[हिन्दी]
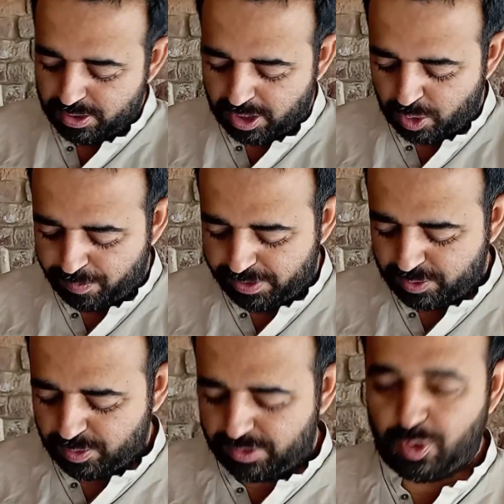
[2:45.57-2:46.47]
खा लो भाई
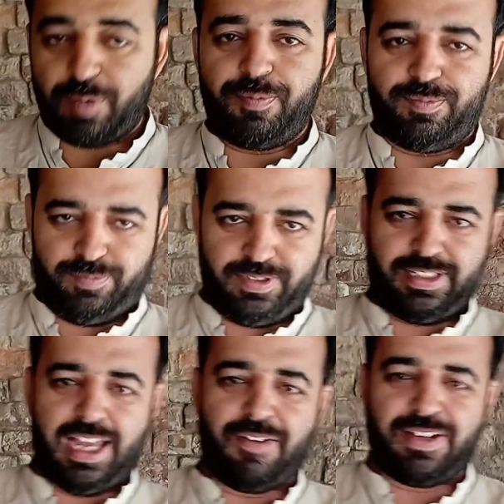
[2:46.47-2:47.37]
इसको थोड़ा
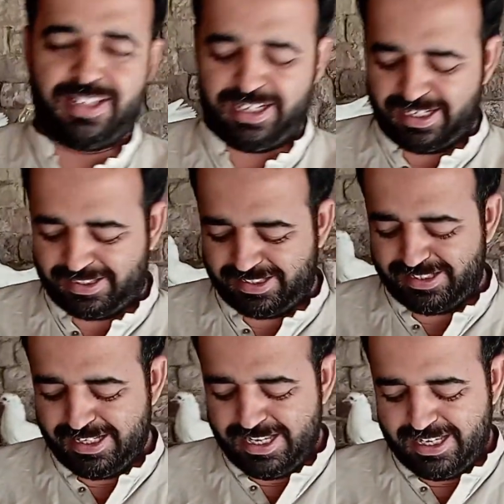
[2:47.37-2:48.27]
इसकी आवाज़ निकालते
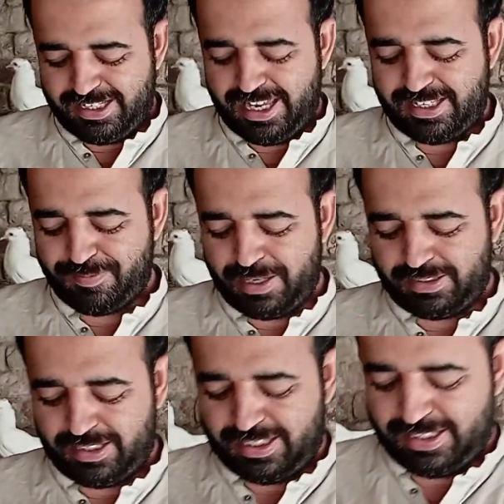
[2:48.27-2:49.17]
हैं कैसे
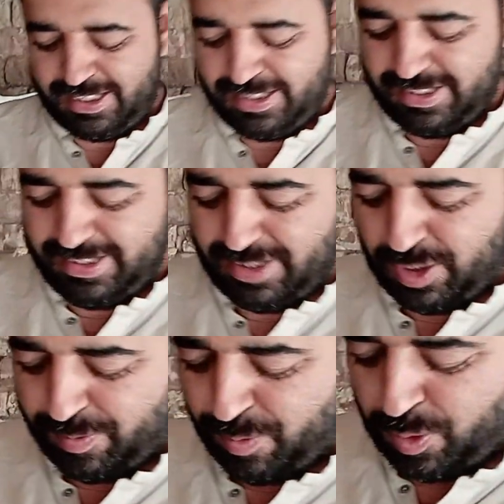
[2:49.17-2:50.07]
बात करता है चलो
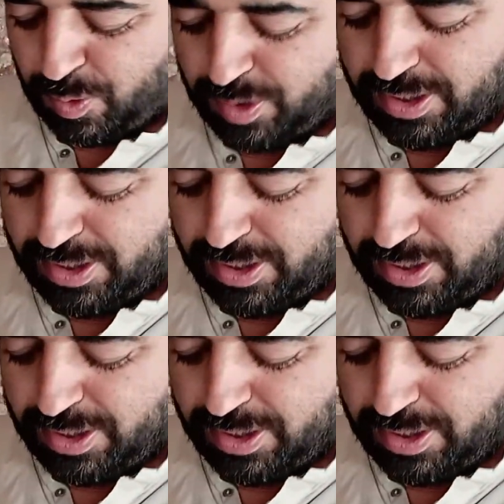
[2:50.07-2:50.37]
चलो बोलो